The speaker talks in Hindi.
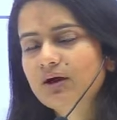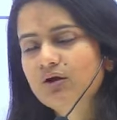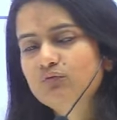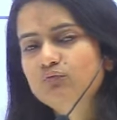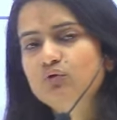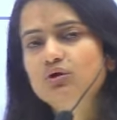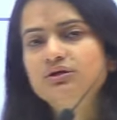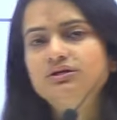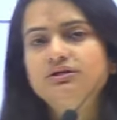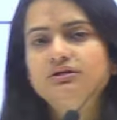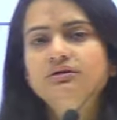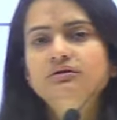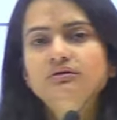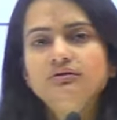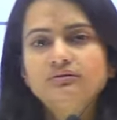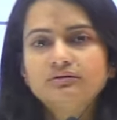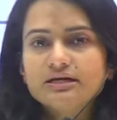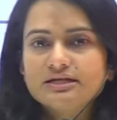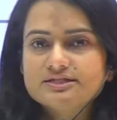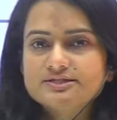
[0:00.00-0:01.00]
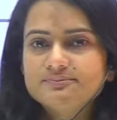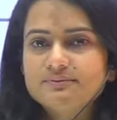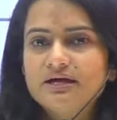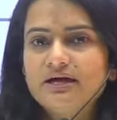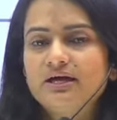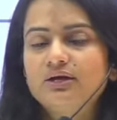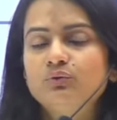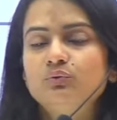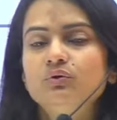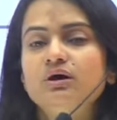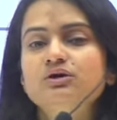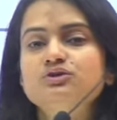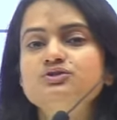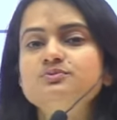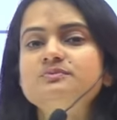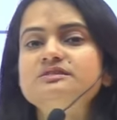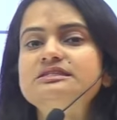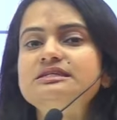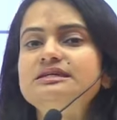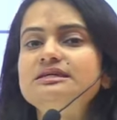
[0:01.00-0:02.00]
वाटर ट्रांसफायर हुआ
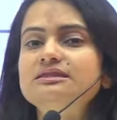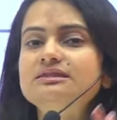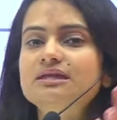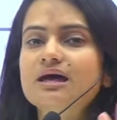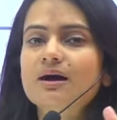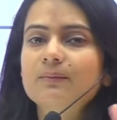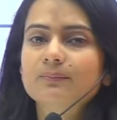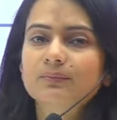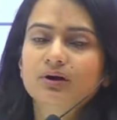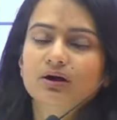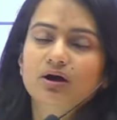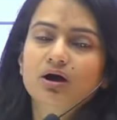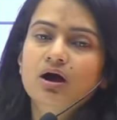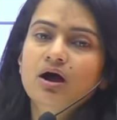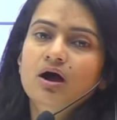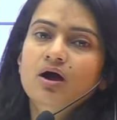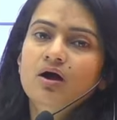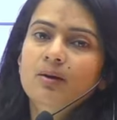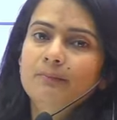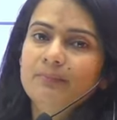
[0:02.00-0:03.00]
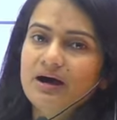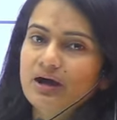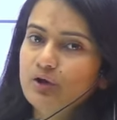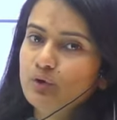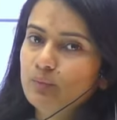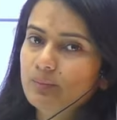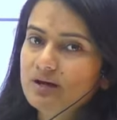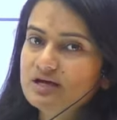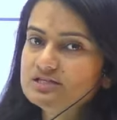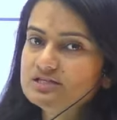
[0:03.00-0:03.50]
उसमें से कितना आपका बायोमास